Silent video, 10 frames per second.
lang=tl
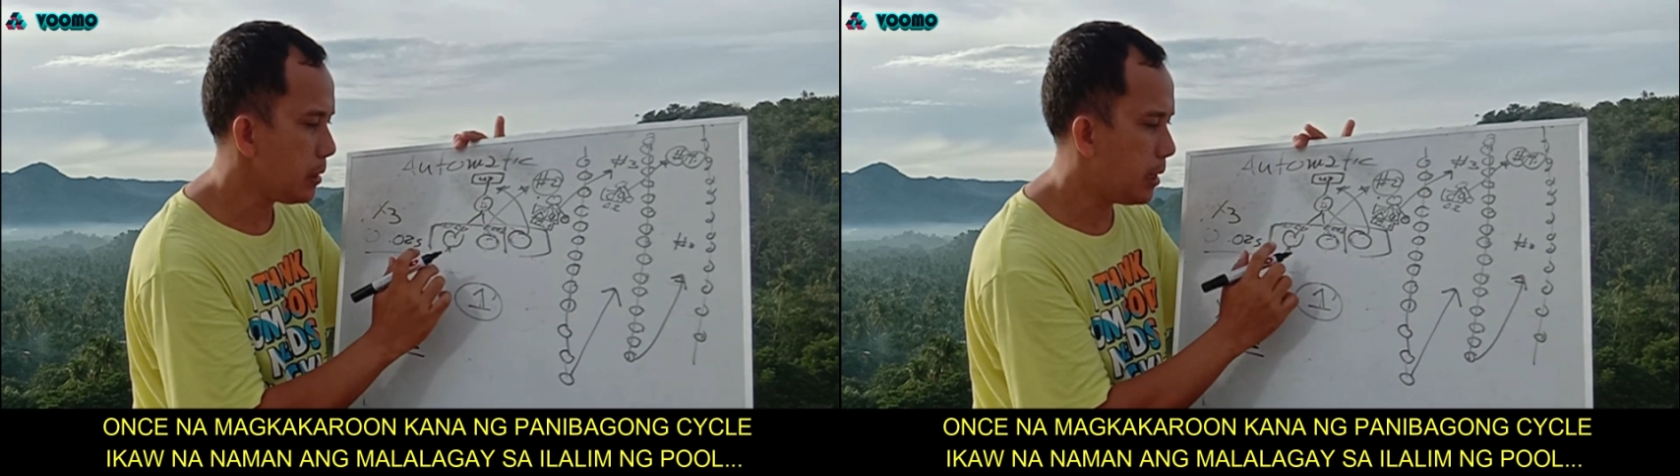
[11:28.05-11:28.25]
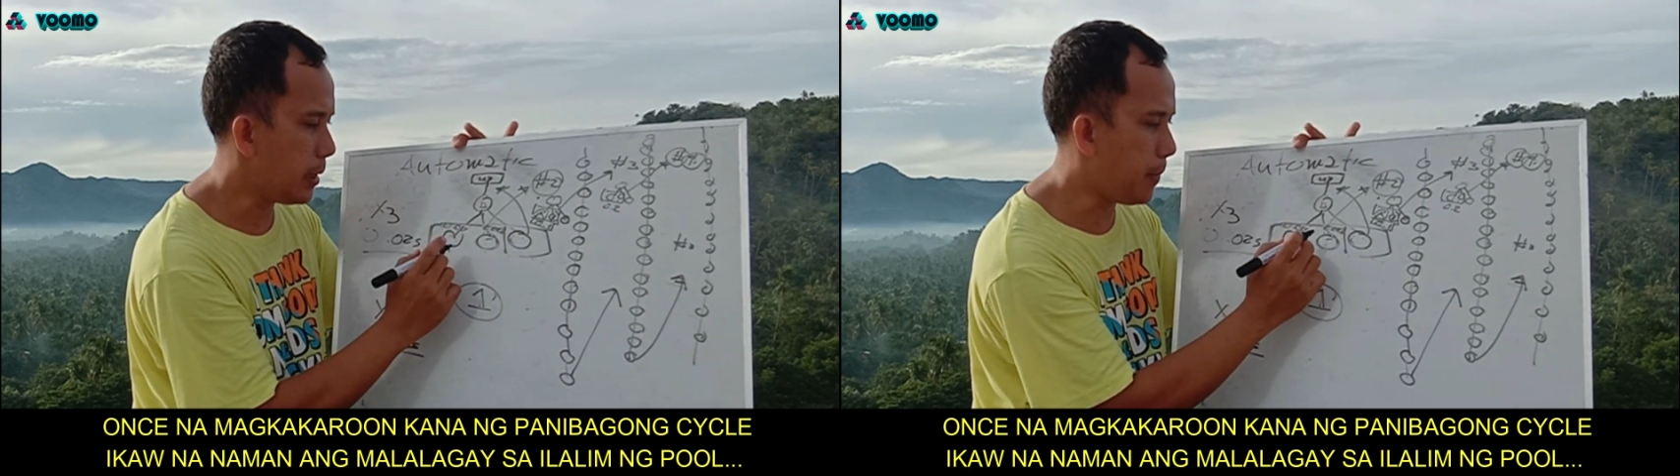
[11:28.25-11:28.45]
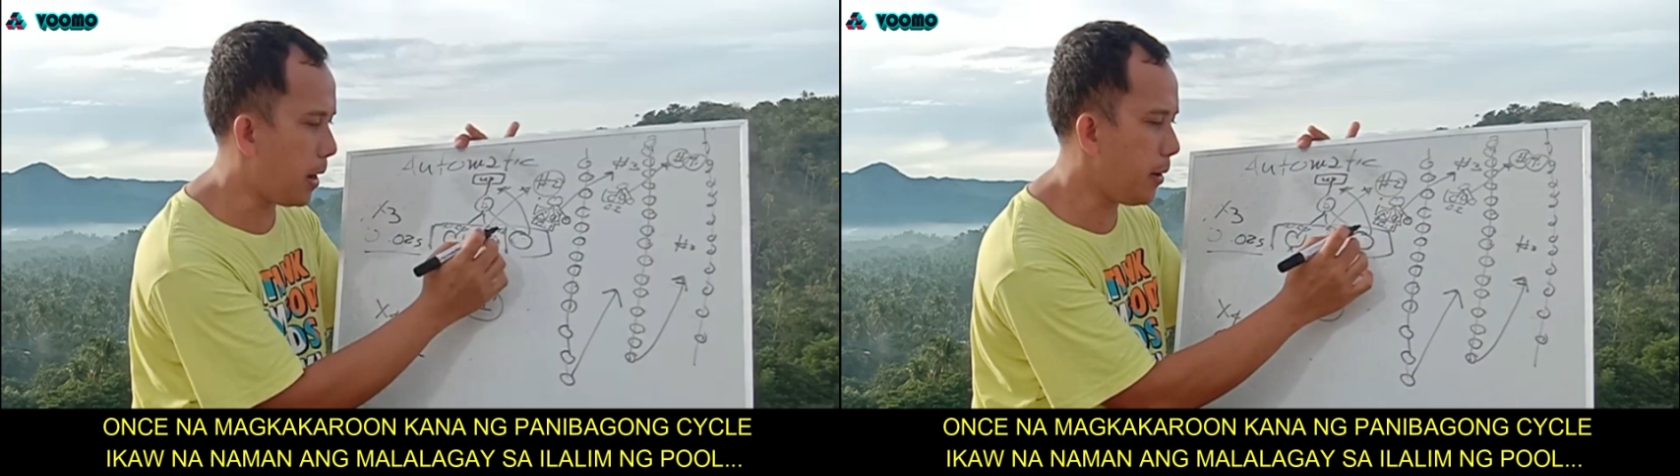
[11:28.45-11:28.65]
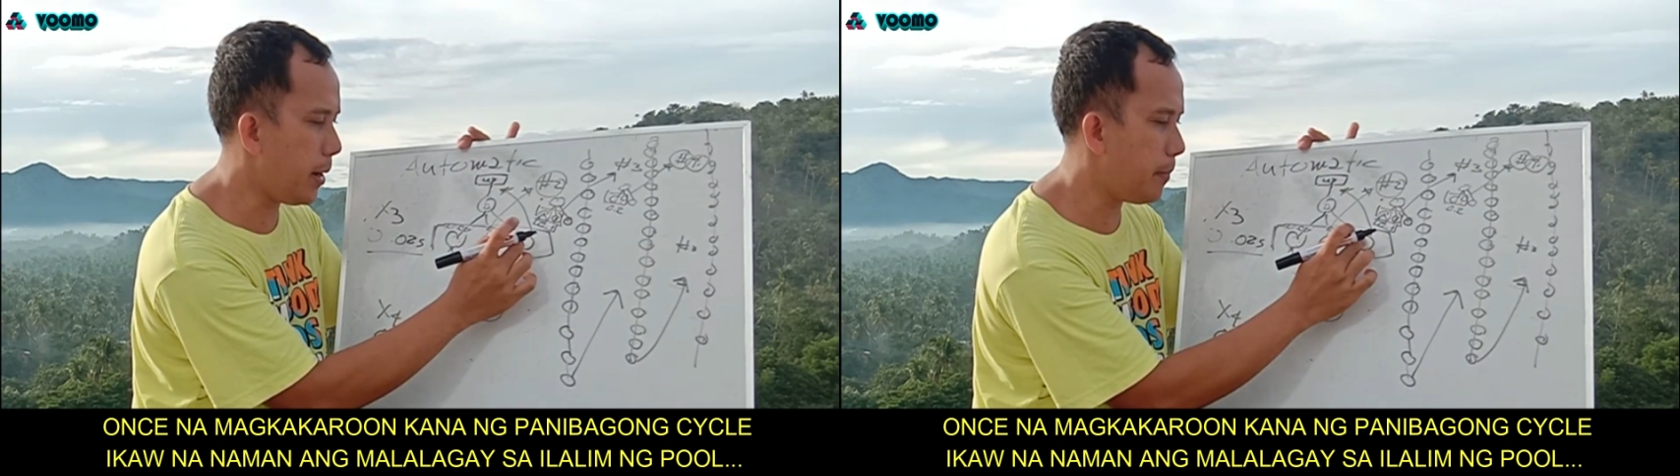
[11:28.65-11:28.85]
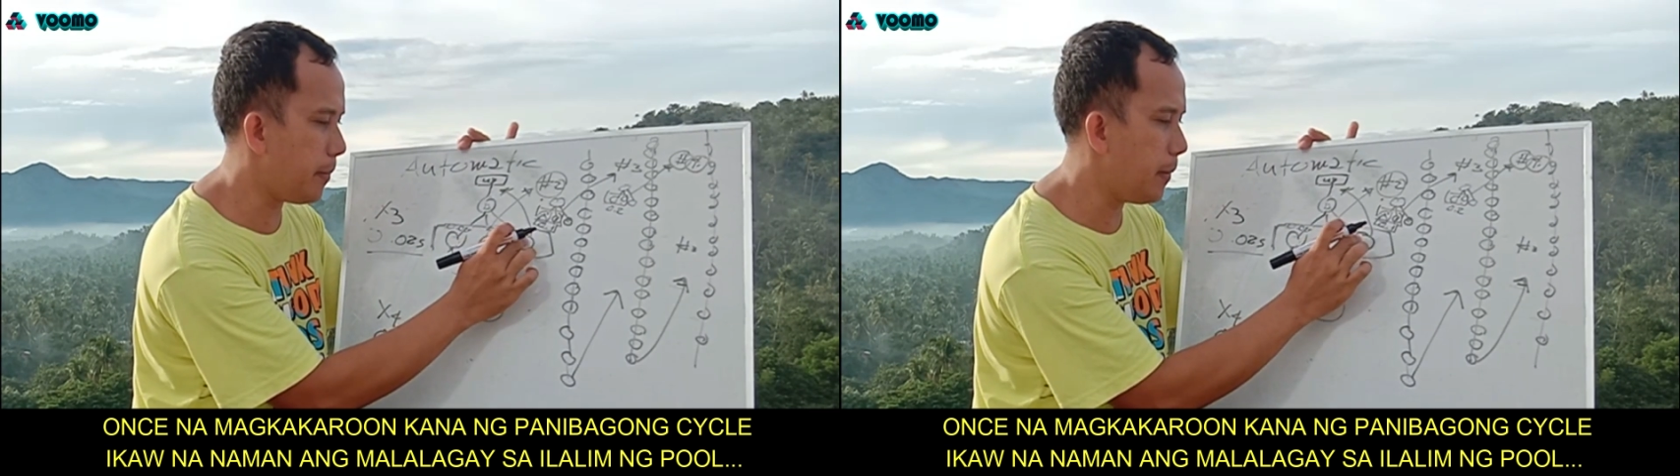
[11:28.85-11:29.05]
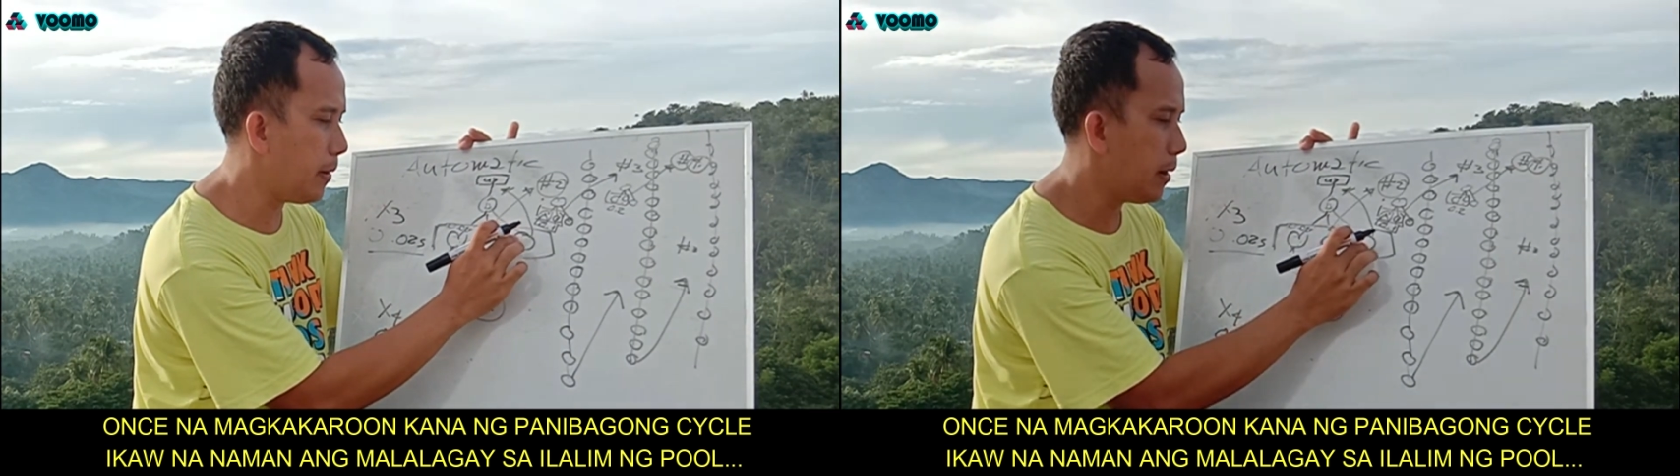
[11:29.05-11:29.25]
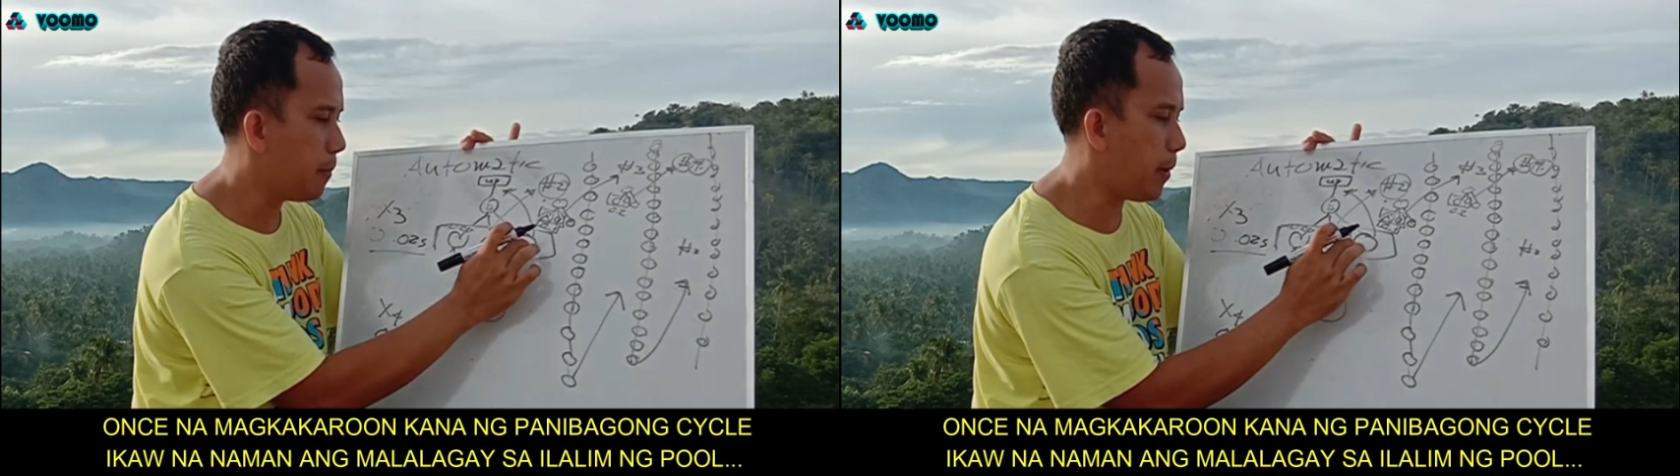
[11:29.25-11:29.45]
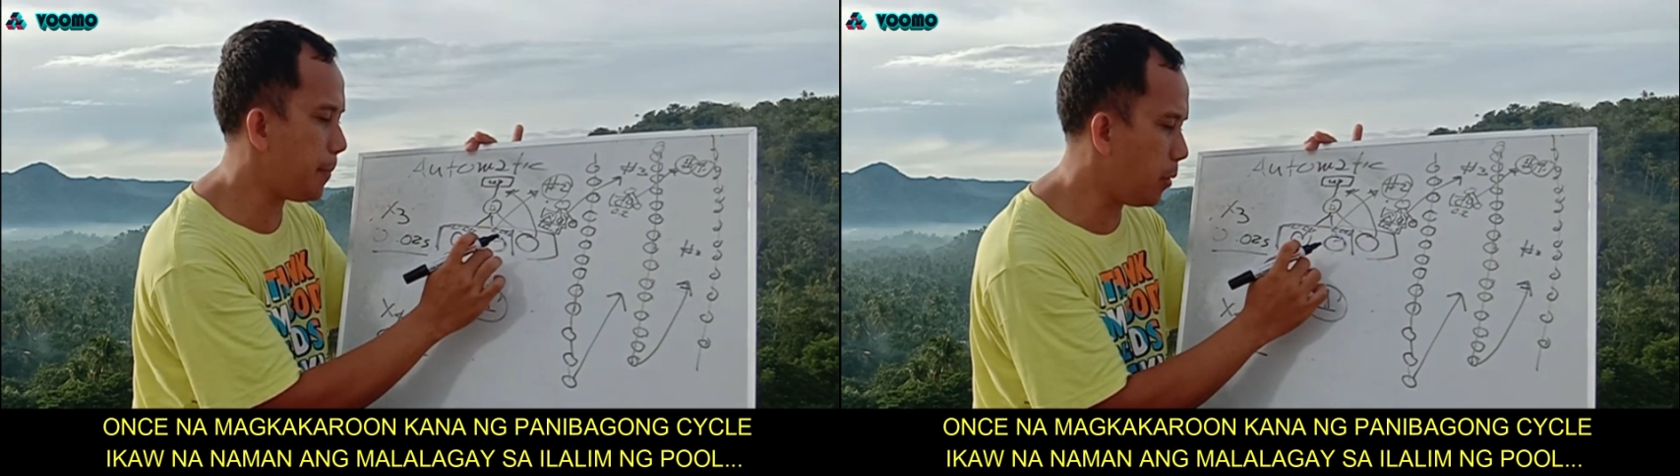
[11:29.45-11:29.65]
limbawa may